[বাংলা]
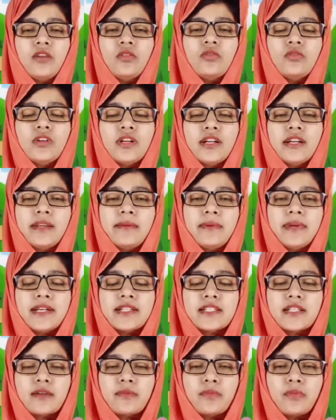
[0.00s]
অনন্যা নেমে
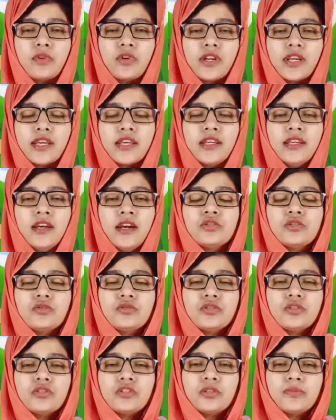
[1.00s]
আসার পরেই
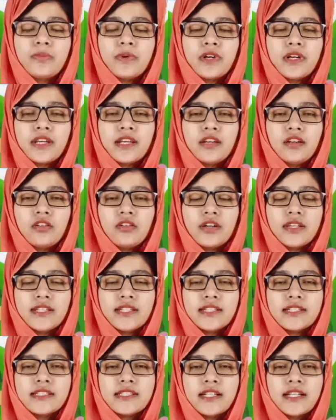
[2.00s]
সৌজন্যের পক্ষে
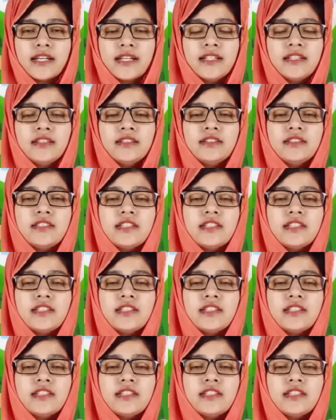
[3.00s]
লয়ার জানায়